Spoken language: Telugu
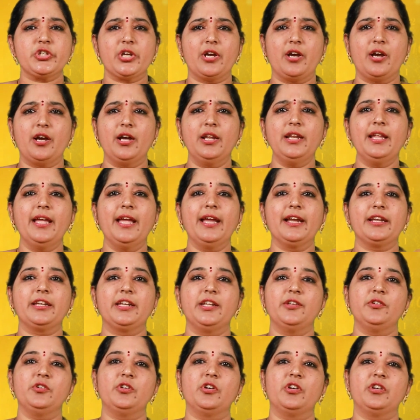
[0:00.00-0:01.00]
చాలా
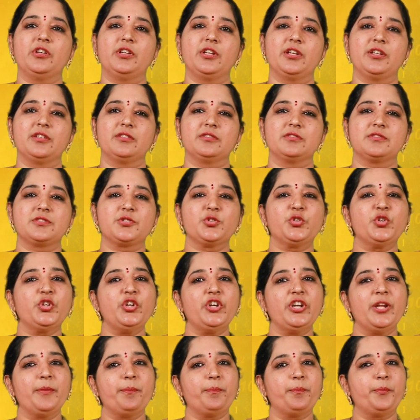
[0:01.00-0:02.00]
యాక్టివ్గా ఉంటారు
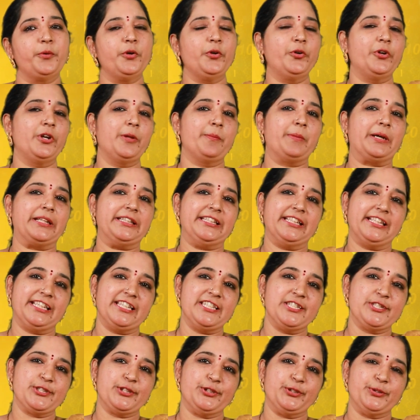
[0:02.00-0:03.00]
సూర్యుడు ఎప్పుడు కూడా
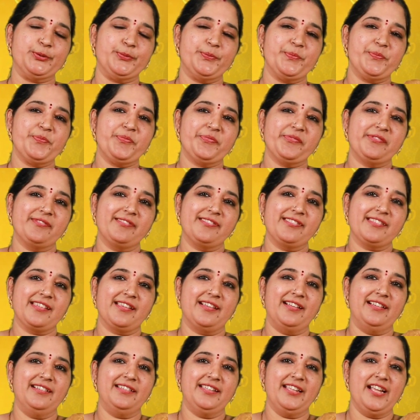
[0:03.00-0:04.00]
బద్దకించాడు
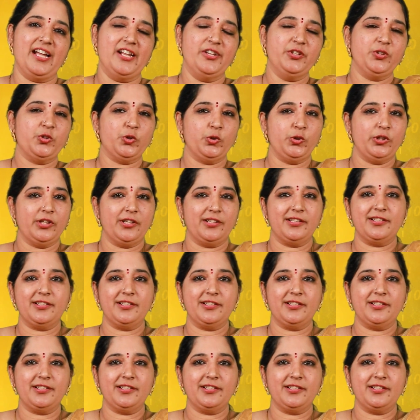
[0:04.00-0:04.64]
అంటే అనుకున్న